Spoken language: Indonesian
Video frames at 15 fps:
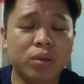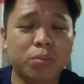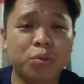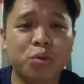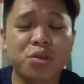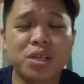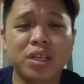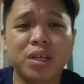
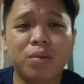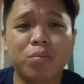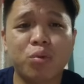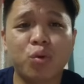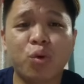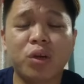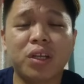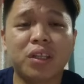keputusan yang
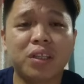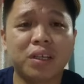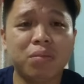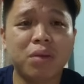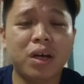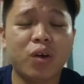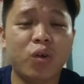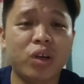buruk
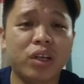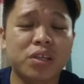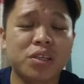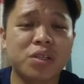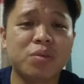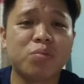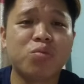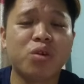diterima oleh
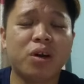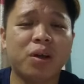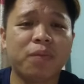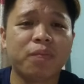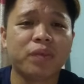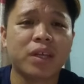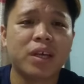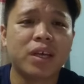semua